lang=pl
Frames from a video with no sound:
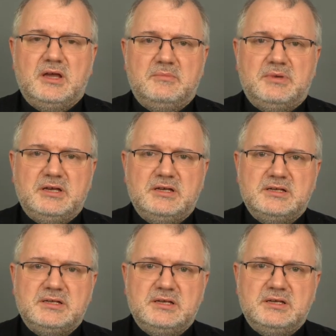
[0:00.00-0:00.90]
by
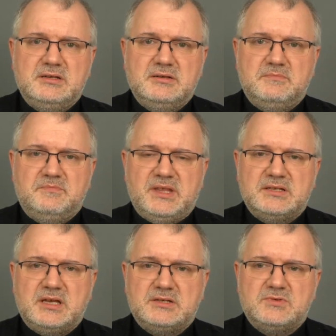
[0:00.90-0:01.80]
y, y,
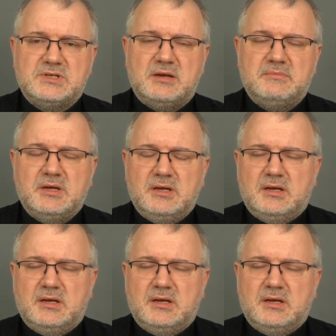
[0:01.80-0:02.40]
z Jezusem